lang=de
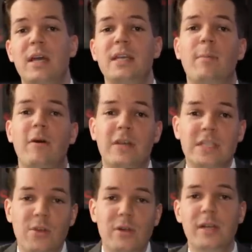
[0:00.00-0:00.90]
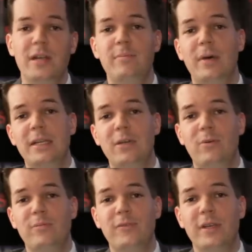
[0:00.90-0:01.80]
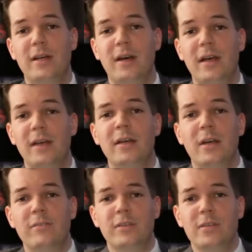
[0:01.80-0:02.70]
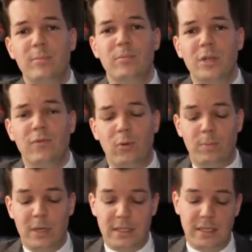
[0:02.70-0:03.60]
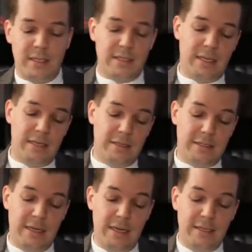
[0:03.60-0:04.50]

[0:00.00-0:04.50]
Ja, aber was soll dann immer die Rumfickerei? Auf diesem Niveau passiert das alles.